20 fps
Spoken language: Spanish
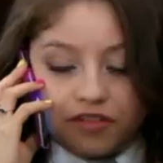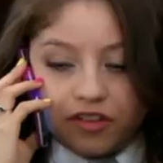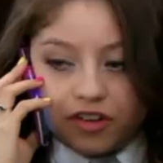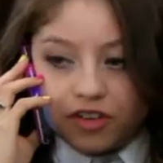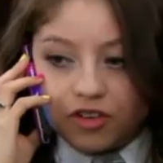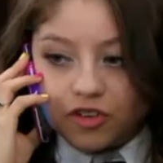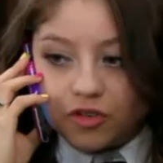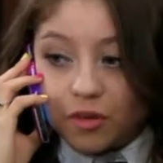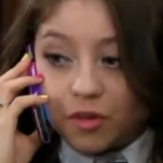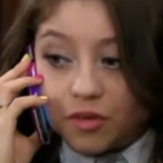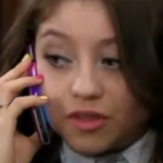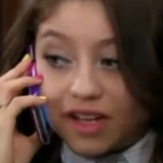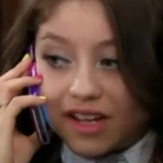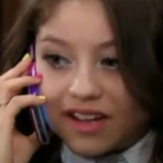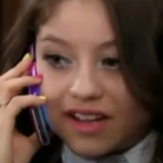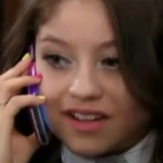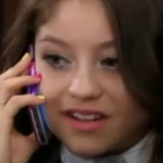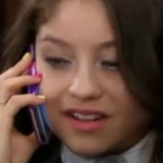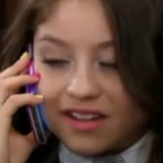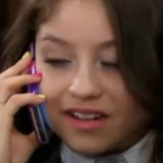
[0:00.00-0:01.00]
Perfecto, nos vemos
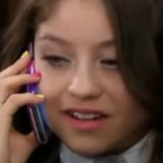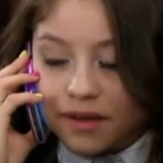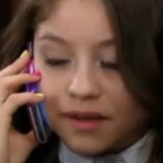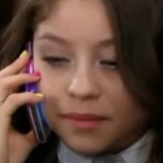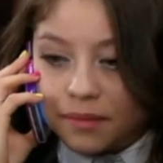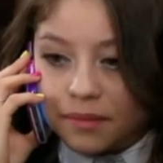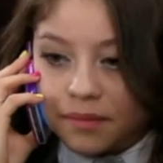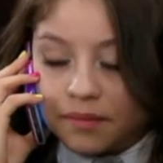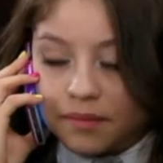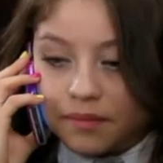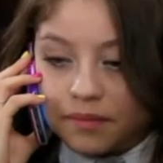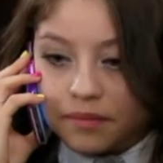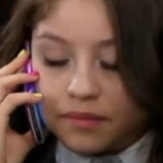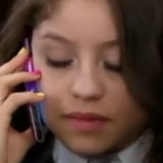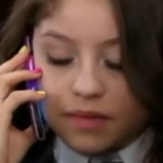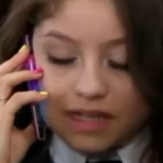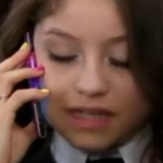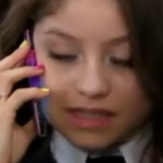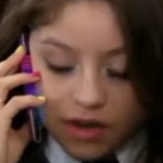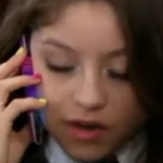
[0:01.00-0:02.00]
ahí.
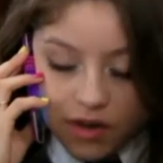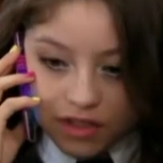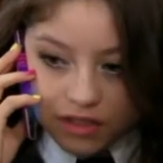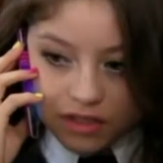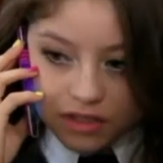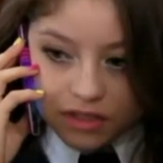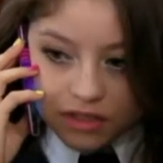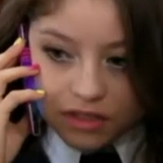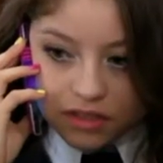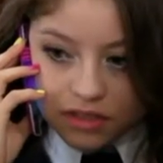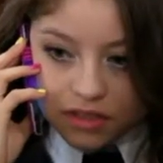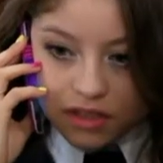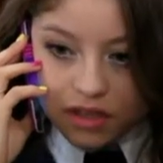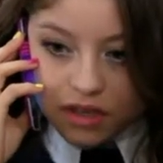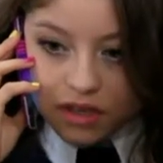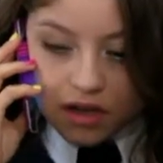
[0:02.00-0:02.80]
Hasta luego.